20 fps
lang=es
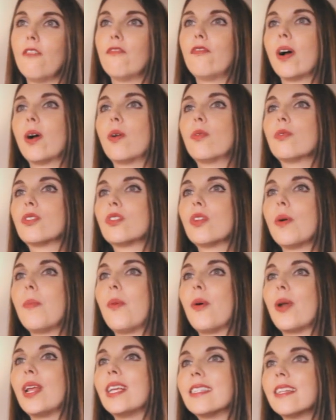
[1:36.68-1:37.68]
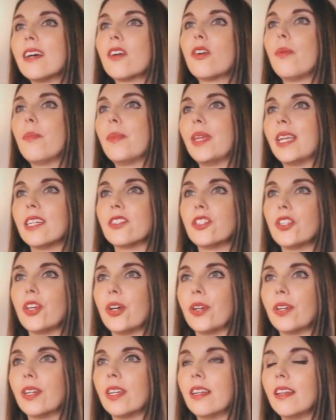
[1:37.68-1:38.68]
Fue justo por esta
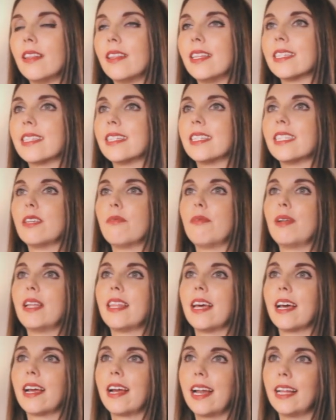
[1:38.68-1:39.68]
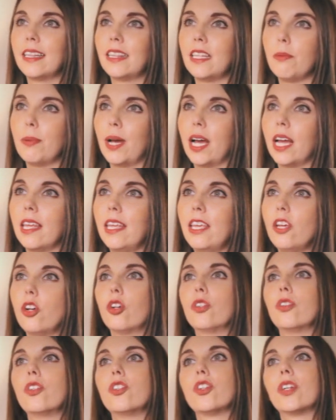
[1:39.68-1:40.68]
combinación de sensibilidad creativa y
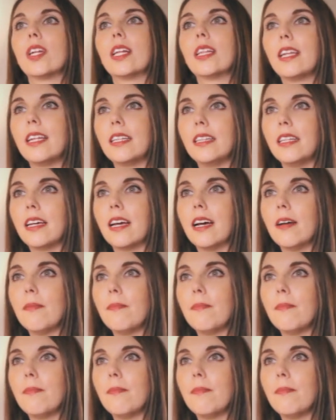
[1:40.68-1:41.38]
condición atlética